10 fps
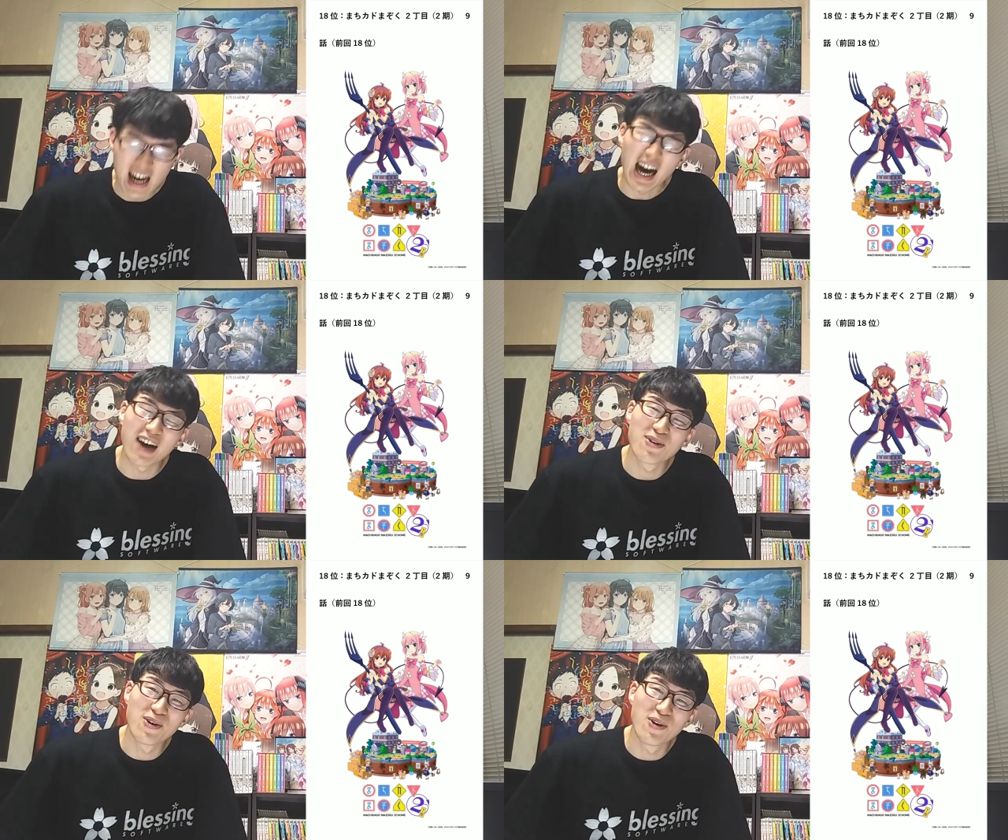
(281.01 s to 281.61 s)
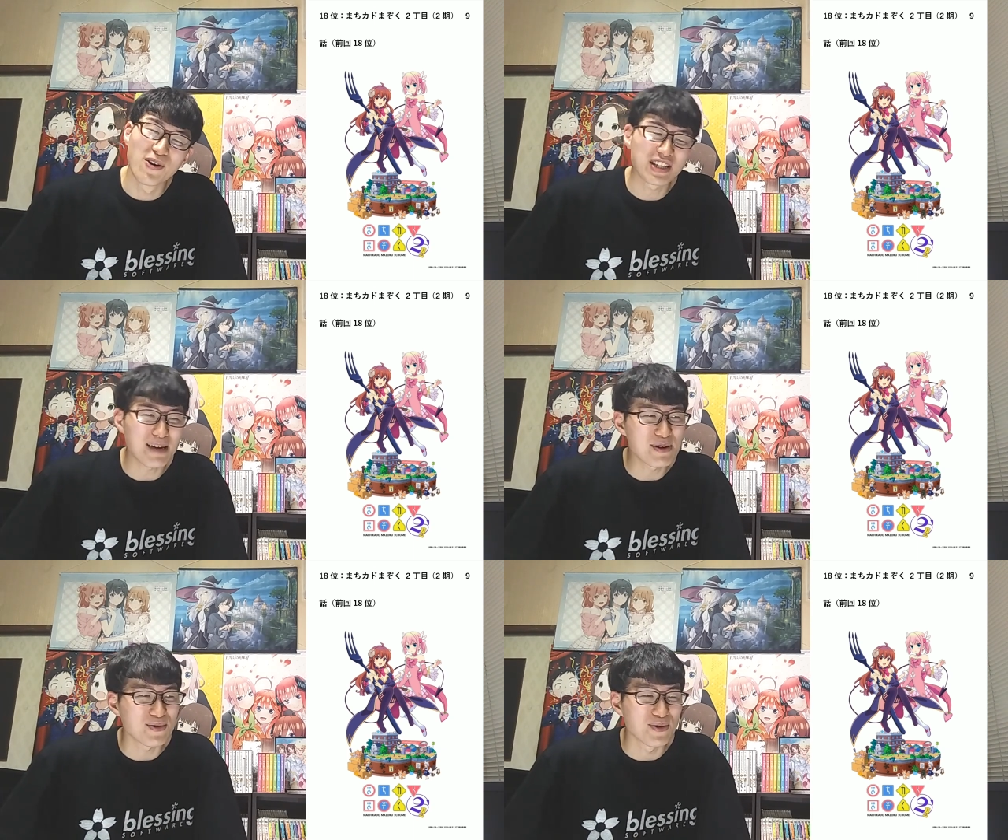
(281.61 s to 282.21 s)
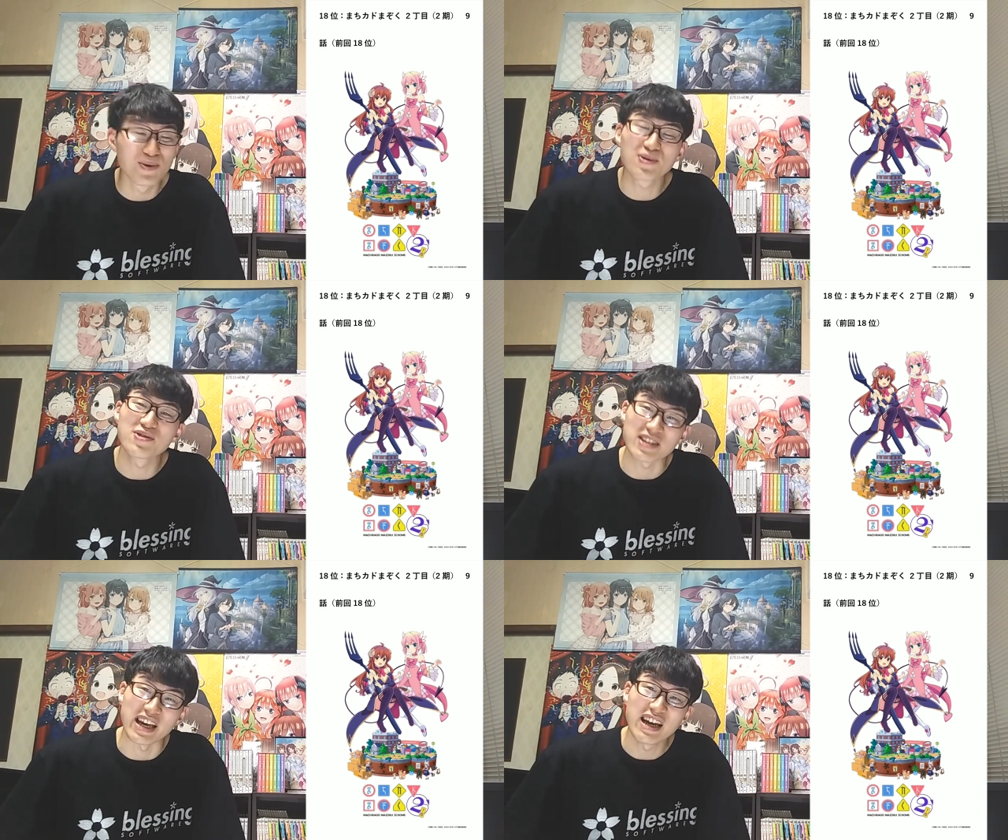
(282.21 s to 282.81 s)
あのー、シャミ子の同
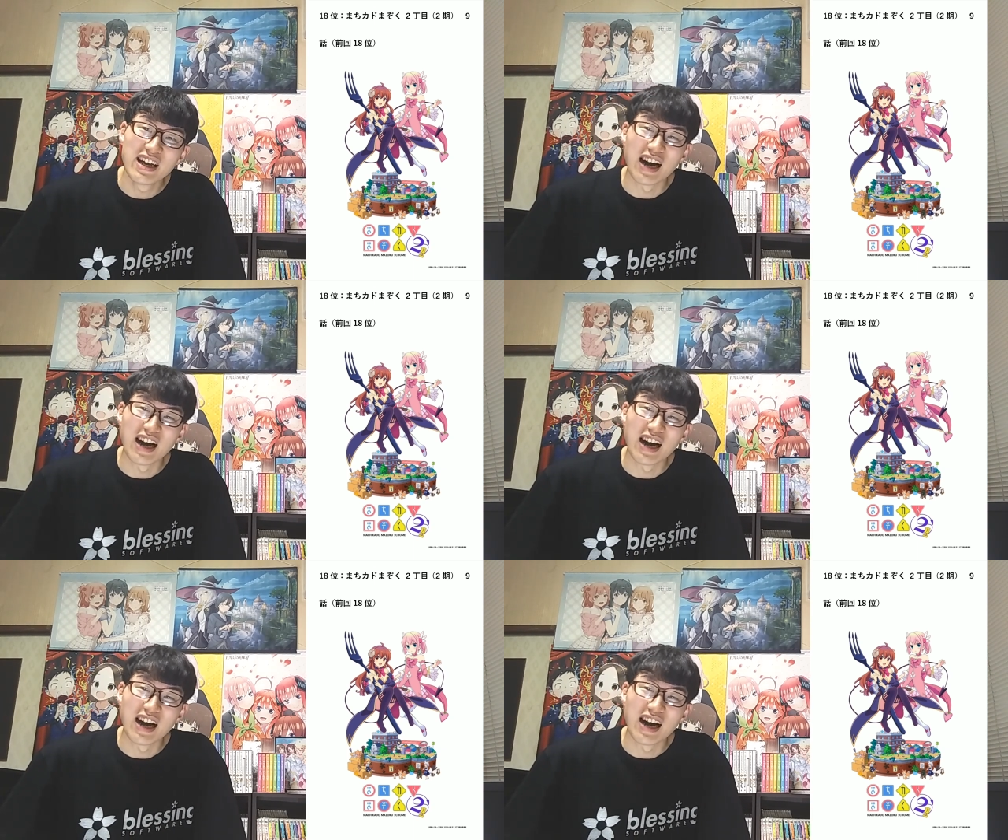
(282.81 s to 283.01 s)
級生、